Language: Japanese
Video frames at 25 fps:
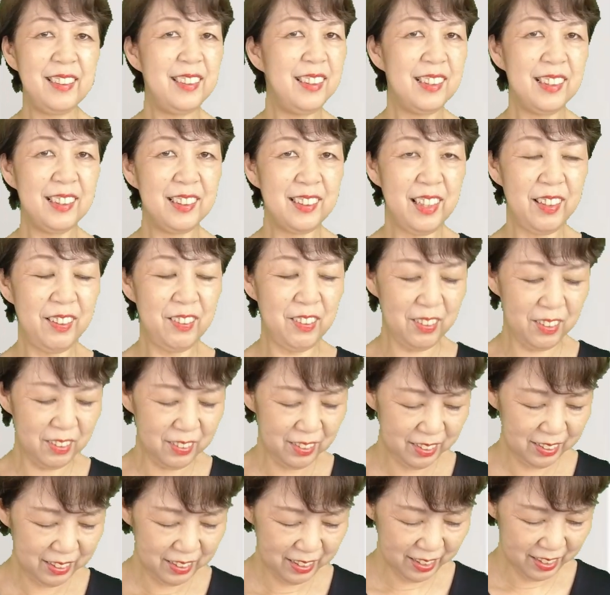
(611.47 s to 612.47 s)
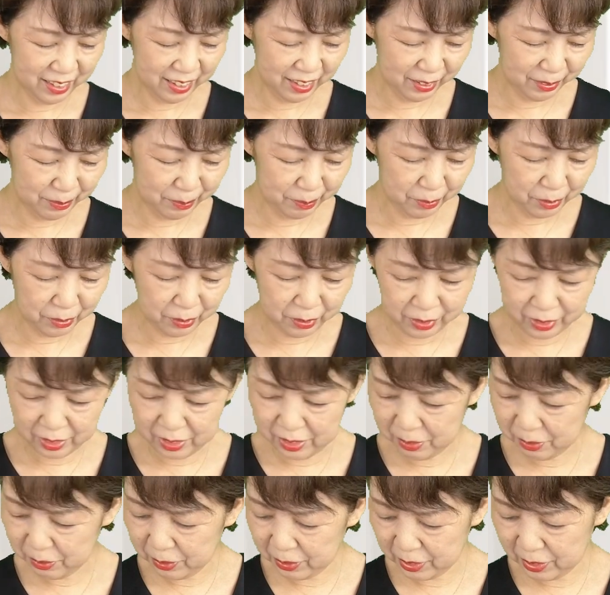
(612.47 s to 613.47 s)
言い切ったよ。はい、もう言い
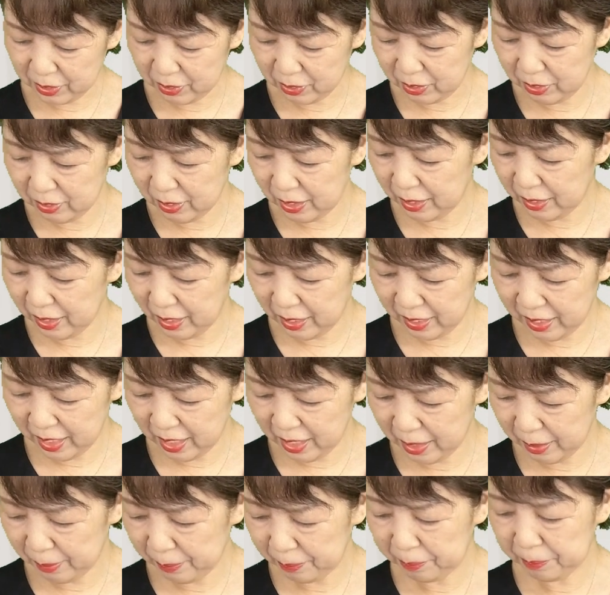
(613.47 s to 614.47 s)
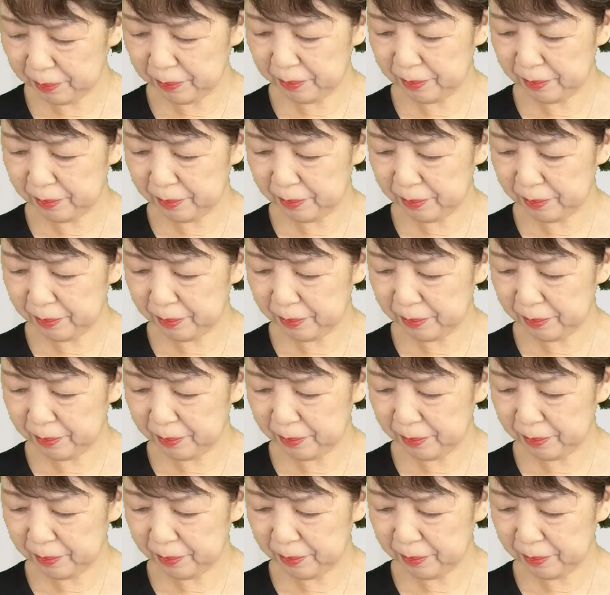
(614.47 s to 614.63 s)
残すことはないね。